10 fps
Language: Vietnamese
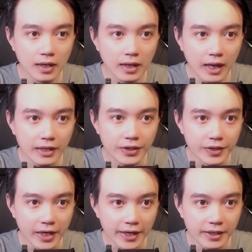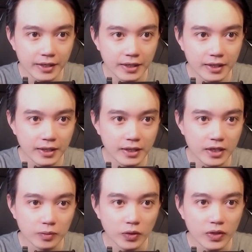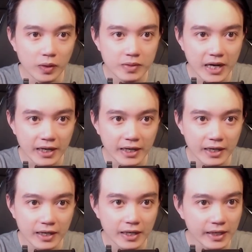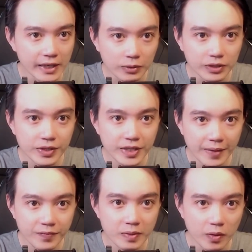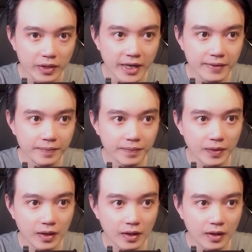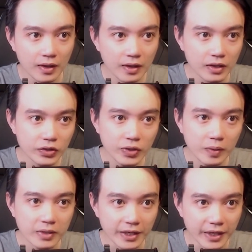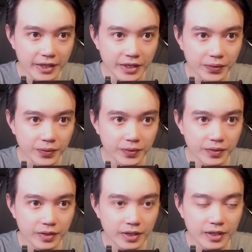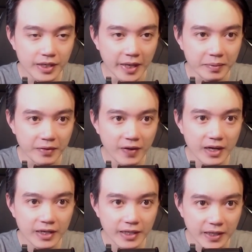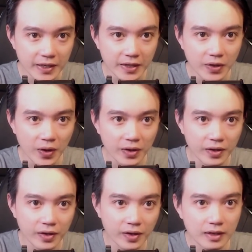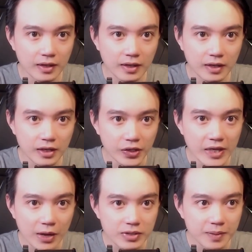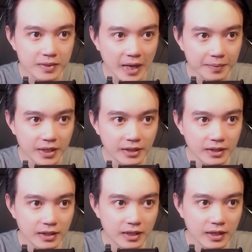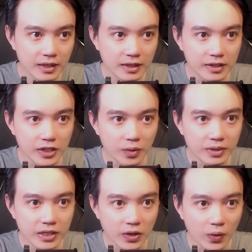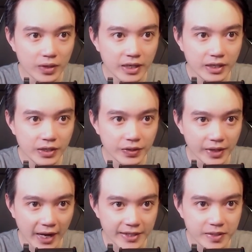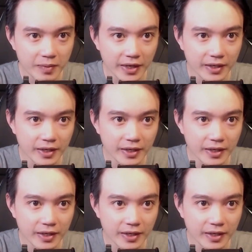Hắn cười khẩy, không nói không rằng, lại lao tới chém Vi một nhát. Tôi không cần nghĩ nhiều, cứ vậy mà phát khí để đỡ đòn. Lưỡi đao sắp chạm đến thì đột nhiên hổ khí cường đại rất mạnh,